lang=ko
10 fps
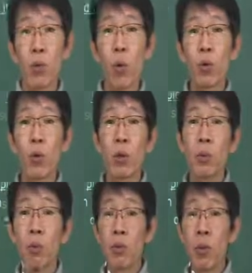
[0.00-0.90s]

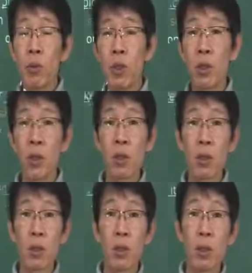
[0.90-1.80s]
폭넓은 문법 지식에
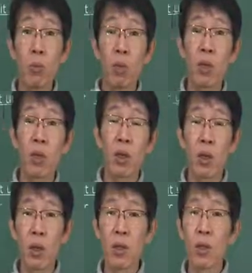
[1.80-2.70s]
대해서 이해를 못한
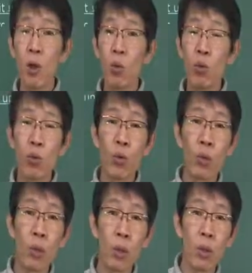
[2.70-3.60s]
상태에서 너무
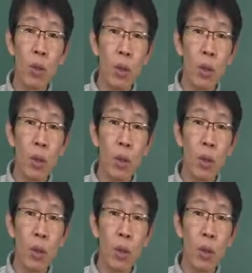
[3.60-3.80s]
그